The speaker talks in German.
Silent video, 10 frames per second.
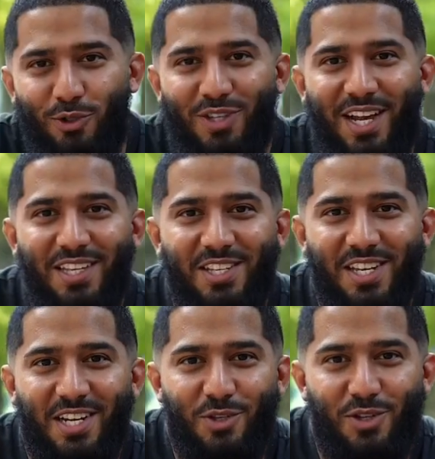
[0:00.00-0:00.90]
Und du dachtest
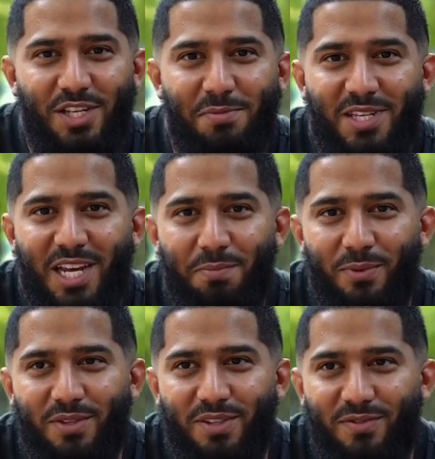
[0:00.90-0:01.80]
dir dann zu diesem
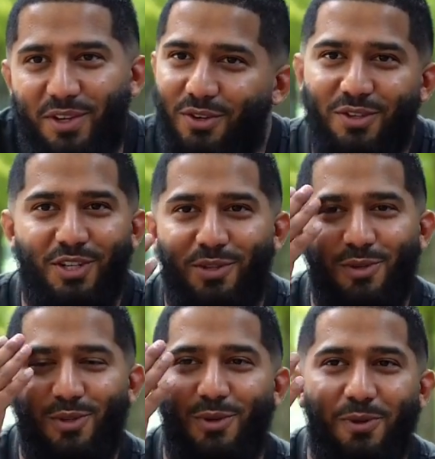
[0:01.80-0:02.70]
Zeitpunkt, wie konnte ich
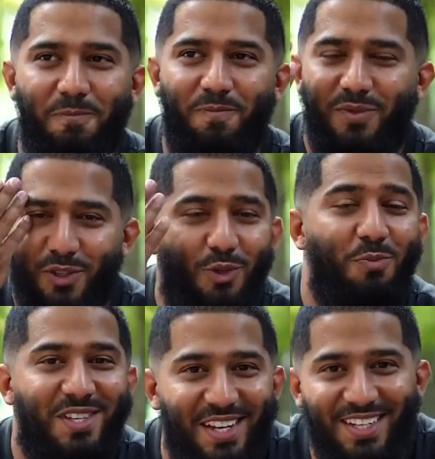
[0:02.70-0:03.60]
nur so
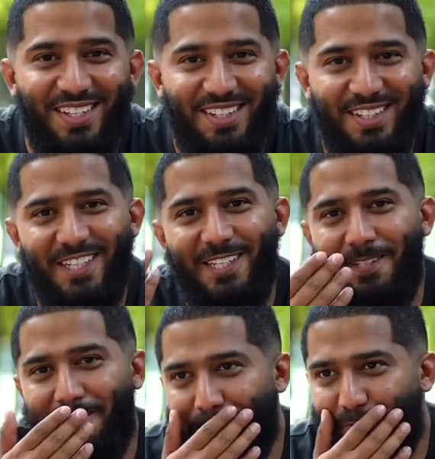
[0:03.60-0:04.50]
dumm sein?
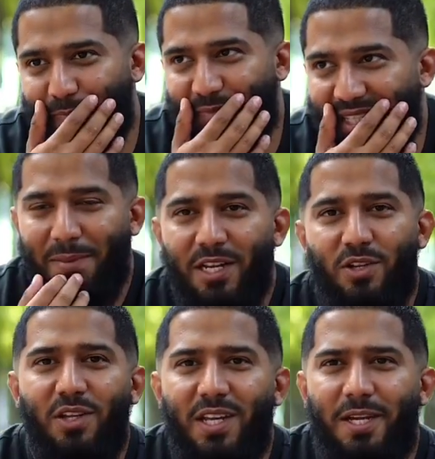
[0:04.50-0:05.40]
Meine
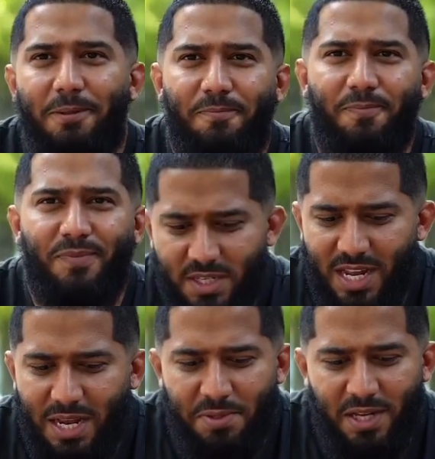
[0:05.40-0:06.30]
Tochter, es
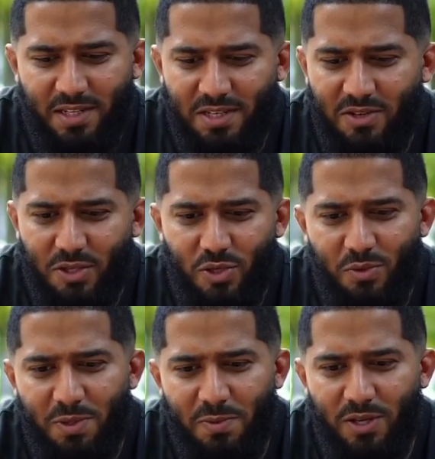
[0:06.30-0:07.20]
gab eine
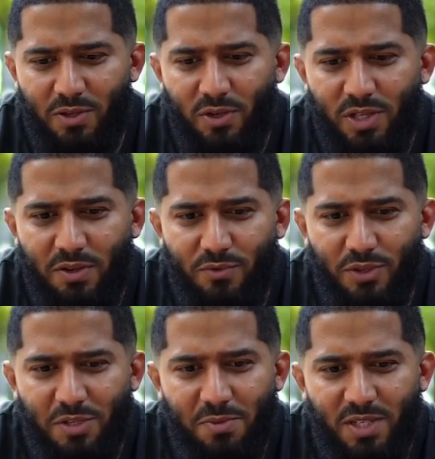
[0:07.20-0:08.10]
Situation mit meiner Tochter, wo
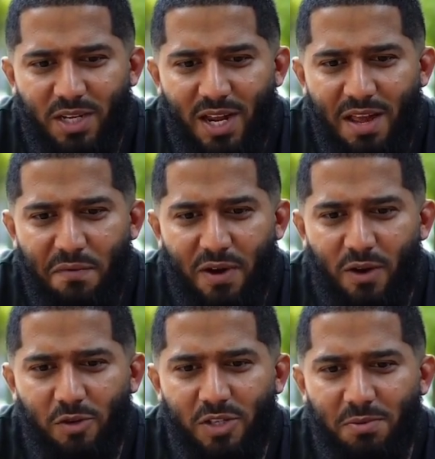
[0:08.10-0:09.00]
sie mich dann
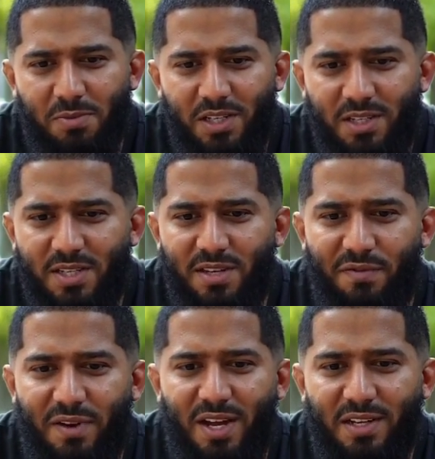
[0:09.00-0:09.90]
einfach aus dem Nichts
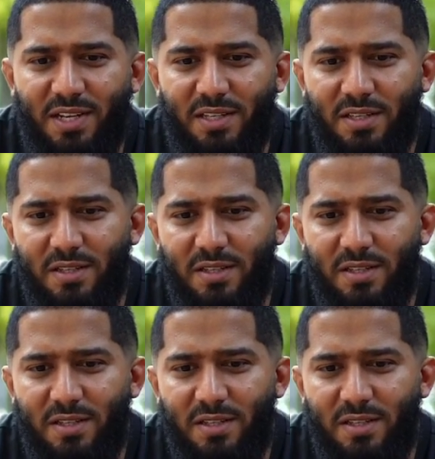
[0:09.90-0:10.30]
gefragt hat,